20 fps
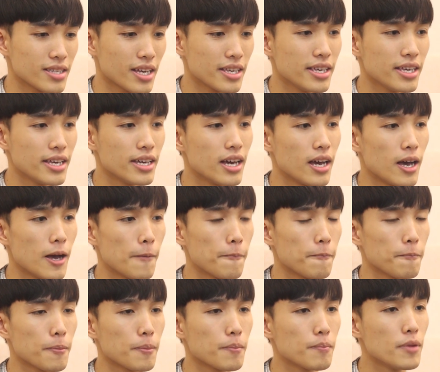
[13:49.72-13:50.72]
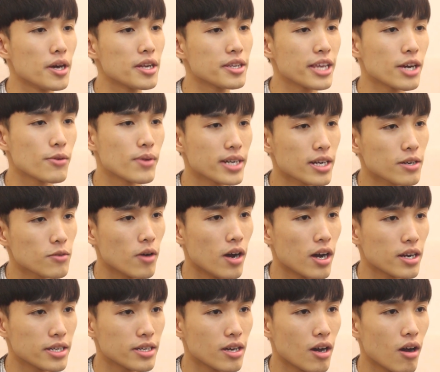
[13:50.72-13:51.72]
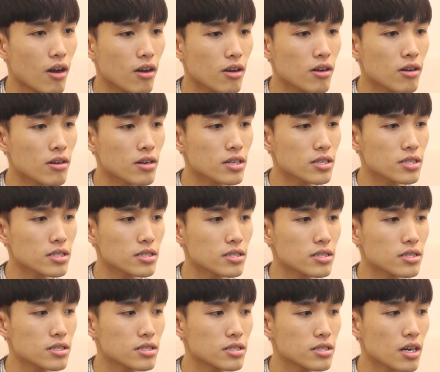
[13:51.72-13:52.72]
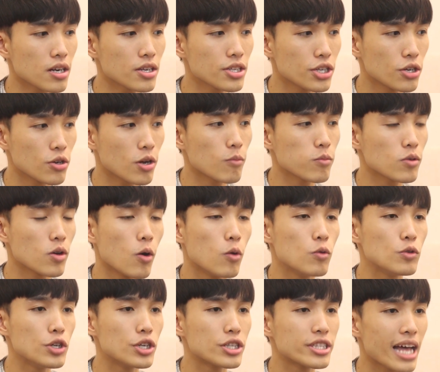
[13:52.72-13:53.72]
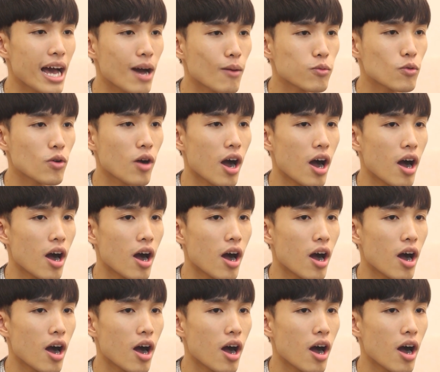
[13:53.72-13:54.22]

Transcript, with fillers: tại vì bên gia qua network thì họ có rất nhiều công cụ truyền thông của